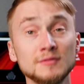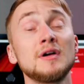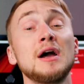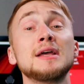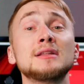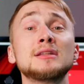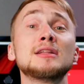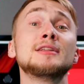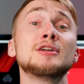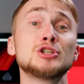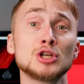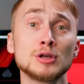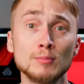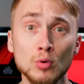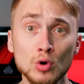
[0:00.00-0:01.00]
а иногда
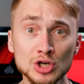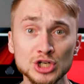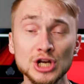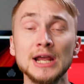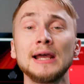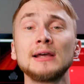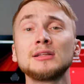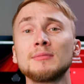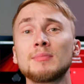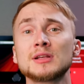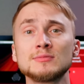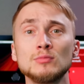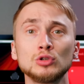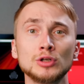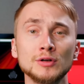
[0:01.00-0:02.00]
даже и больше, это
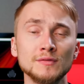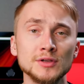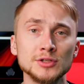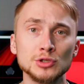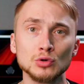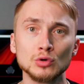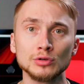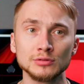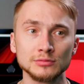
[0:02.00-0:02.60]
просмотр видео